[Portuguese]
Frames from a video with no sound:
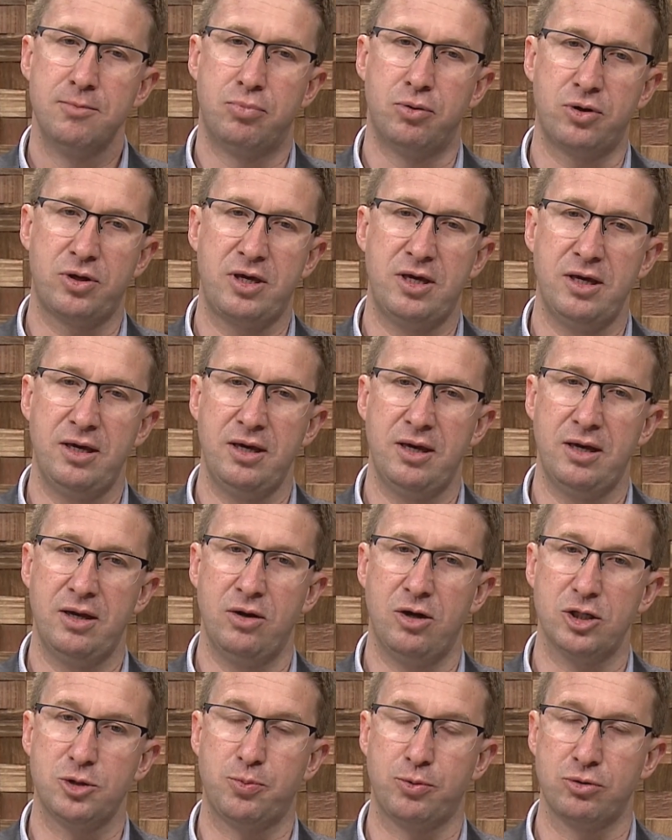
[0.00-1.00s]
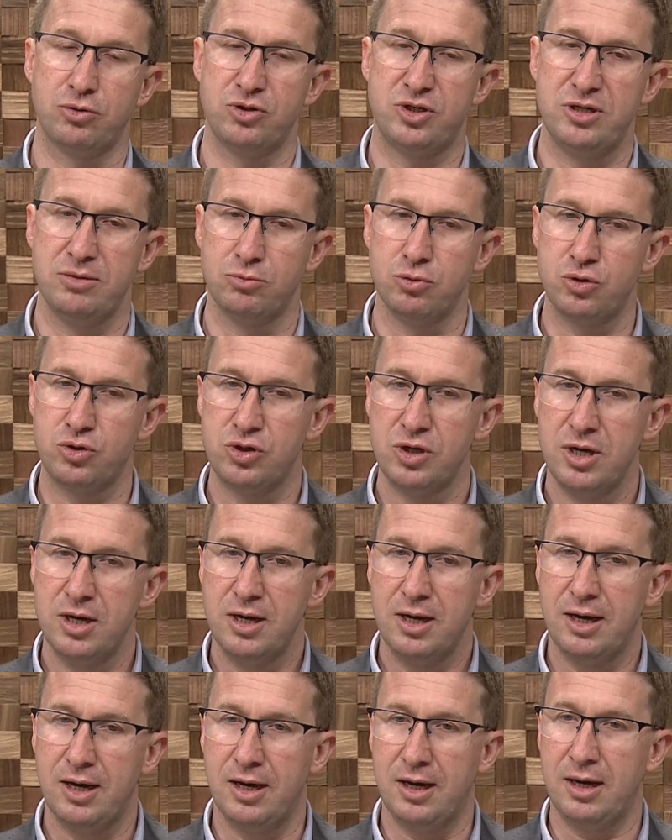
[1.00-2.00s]
Porque nós produzimos
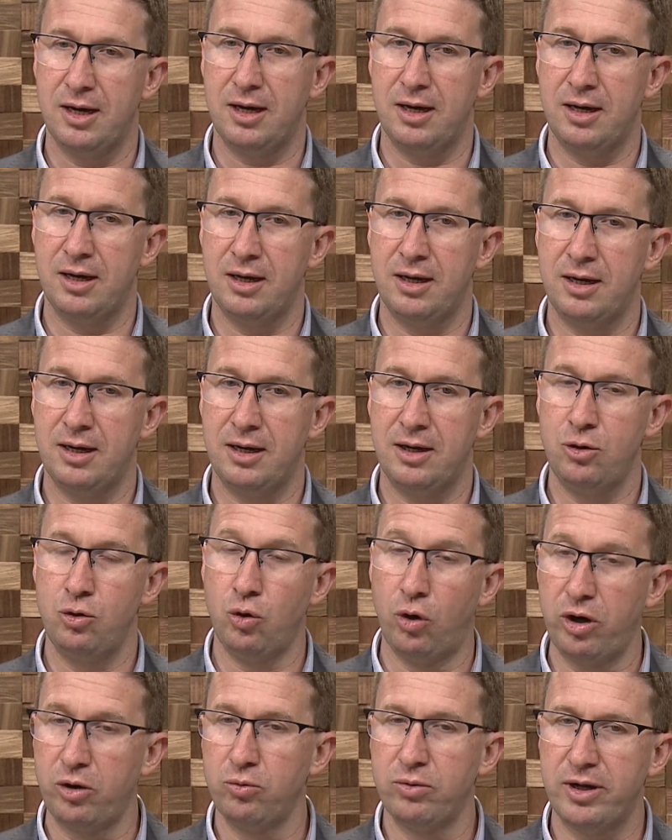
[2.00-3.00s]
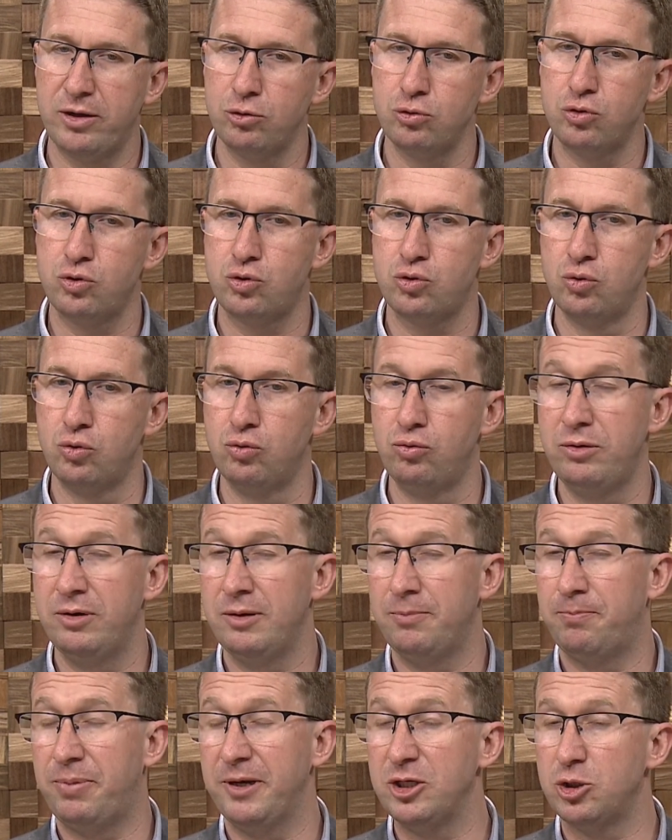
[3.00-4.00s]
uh, uh, no Rio Grande do Sul
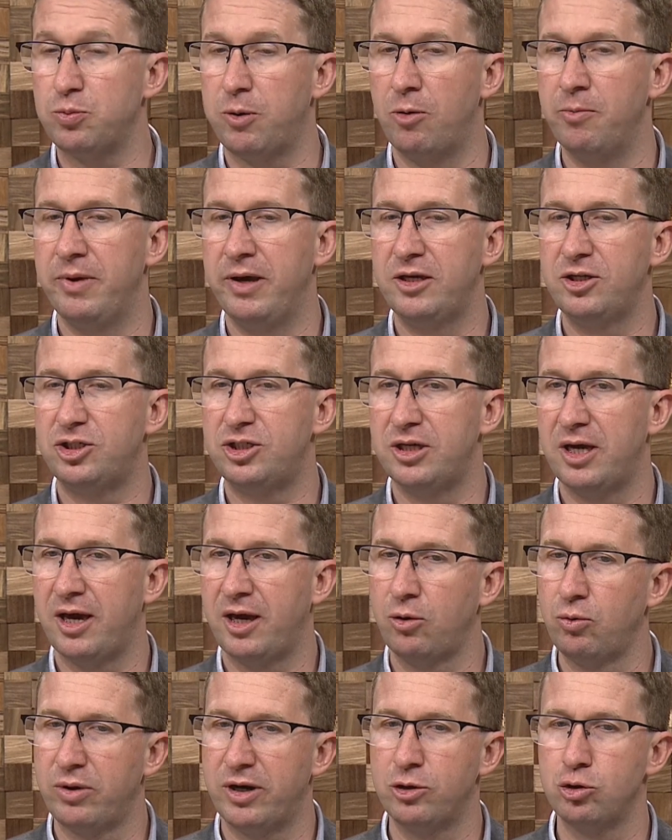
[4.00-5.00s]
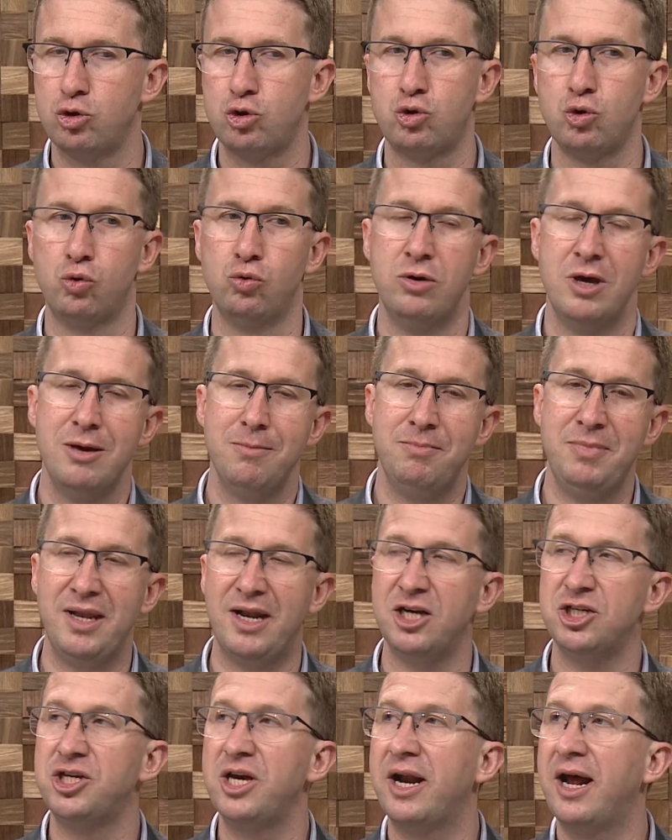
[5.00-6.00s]
e principalmente eh, Rio Grande do Sul,
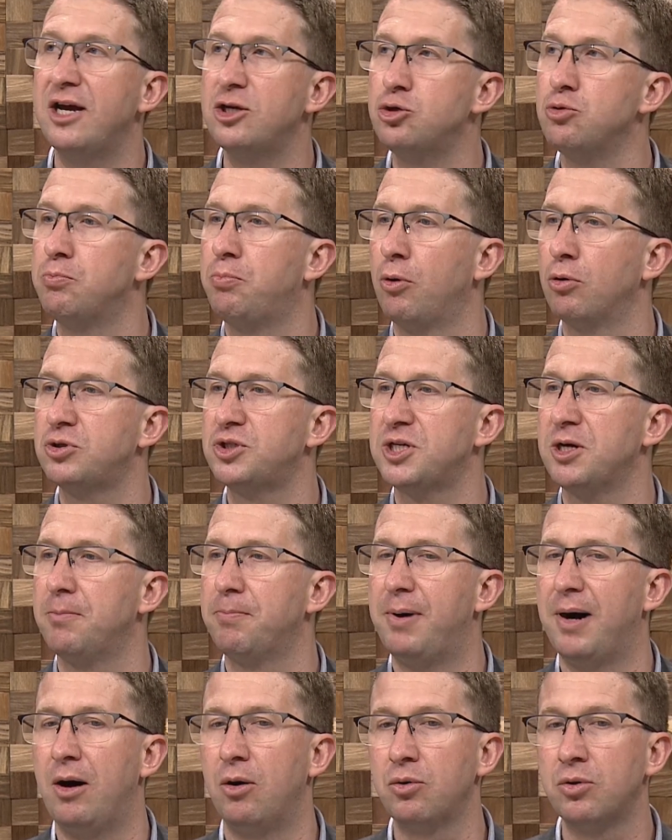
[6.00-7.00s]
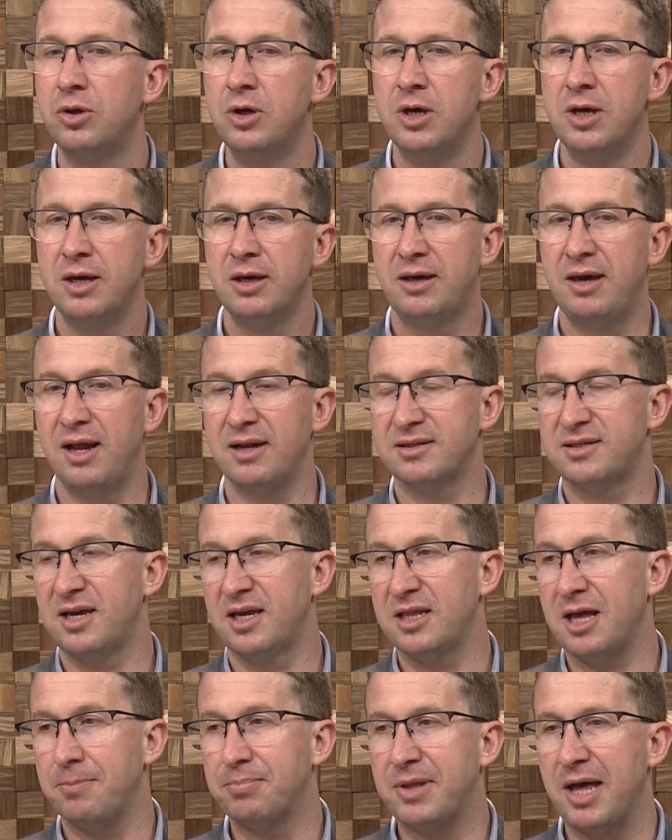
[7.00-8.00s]
Minas Gerais, um pouco de São Paulo, que elas
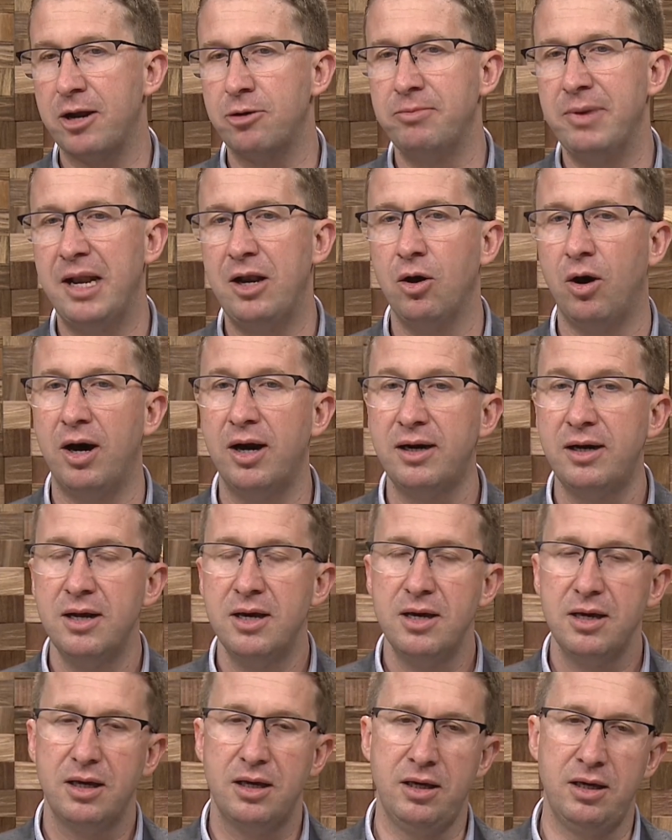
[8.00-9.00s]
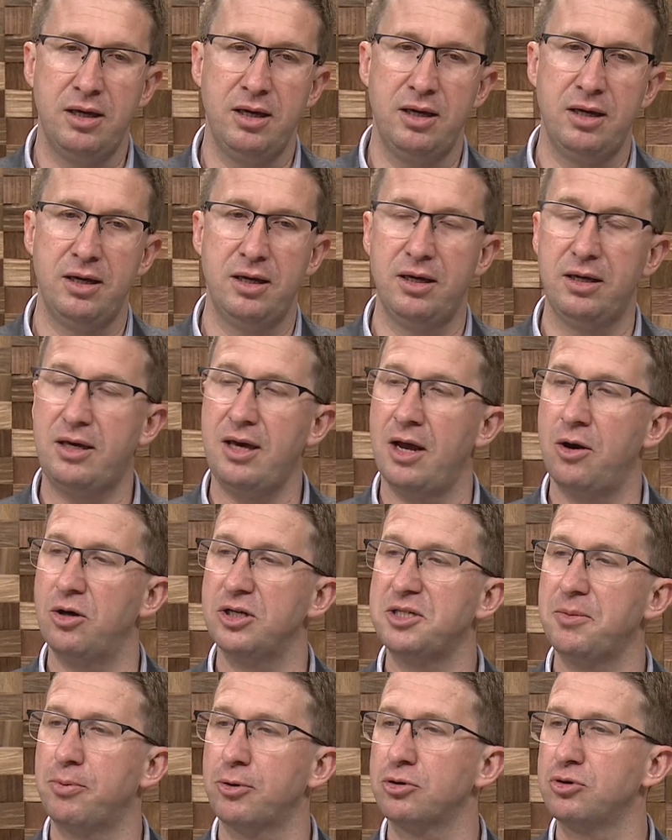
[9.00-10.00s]
se adaptaram melhor e que a
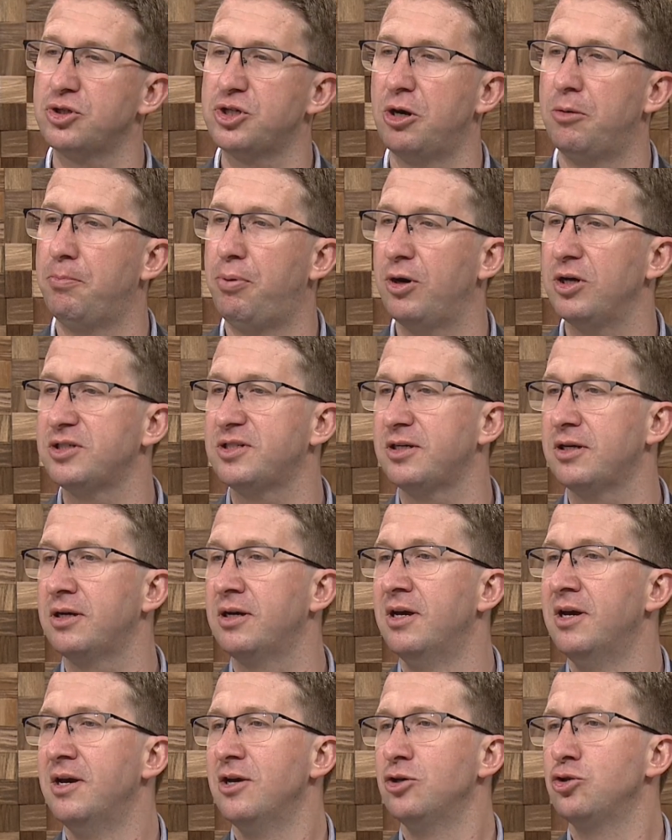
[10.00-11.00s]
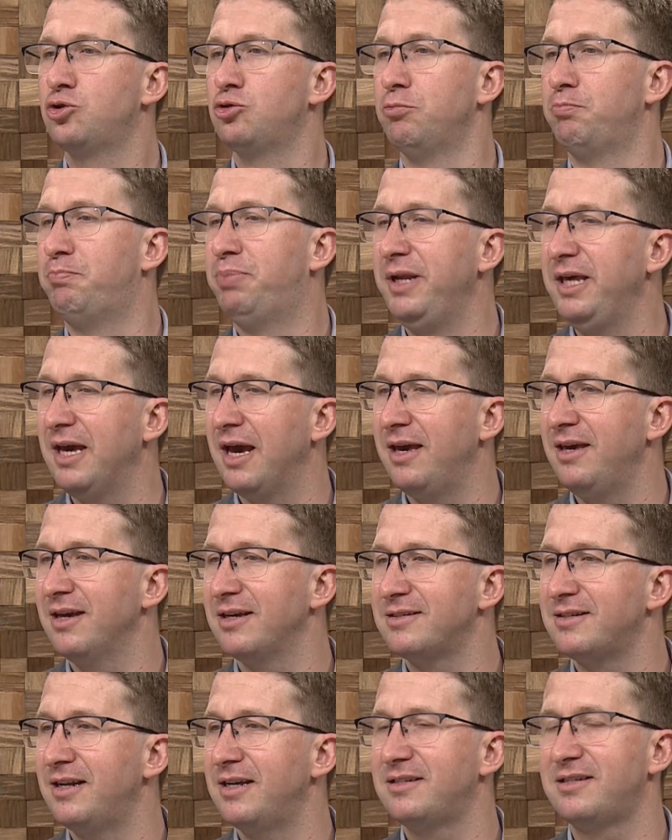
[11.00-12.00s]
nossa produção possa suprir
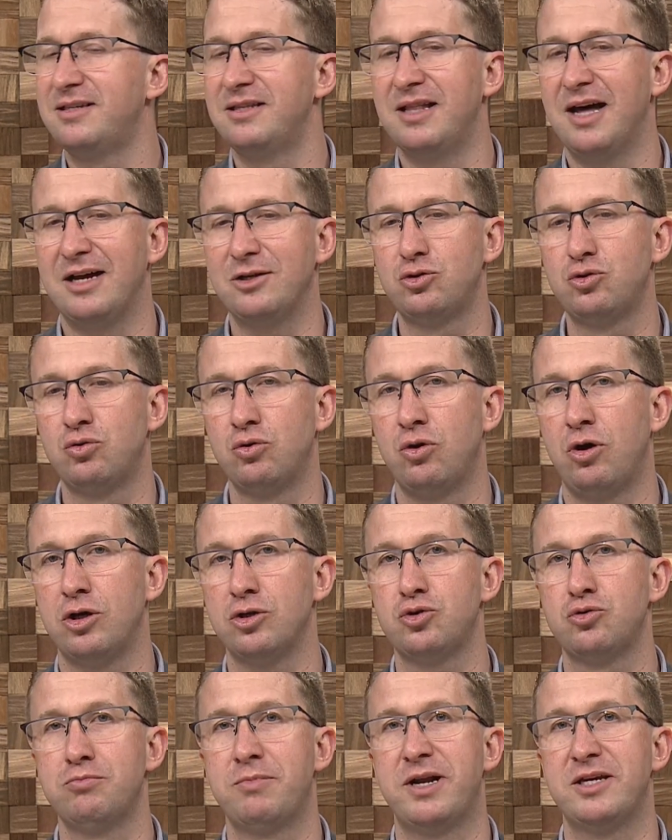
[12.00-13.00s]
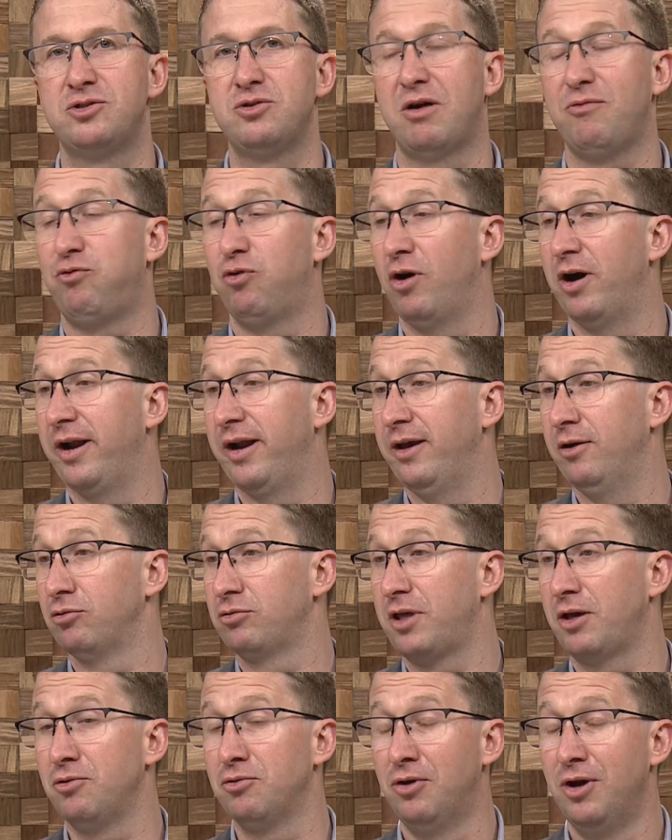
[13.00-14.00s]
aí as necessidades do nosso Brasil afora.
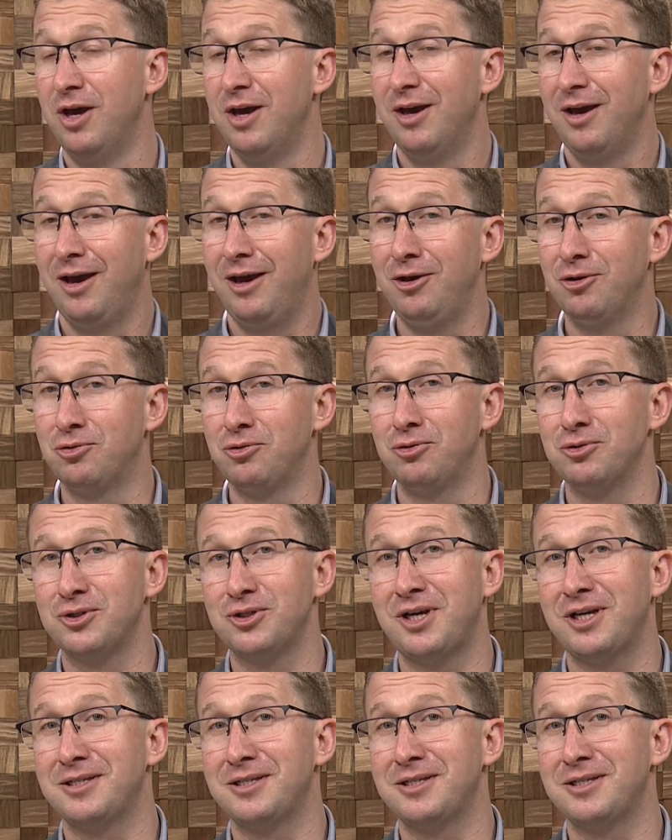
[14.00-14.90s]
Eu tenho ido nos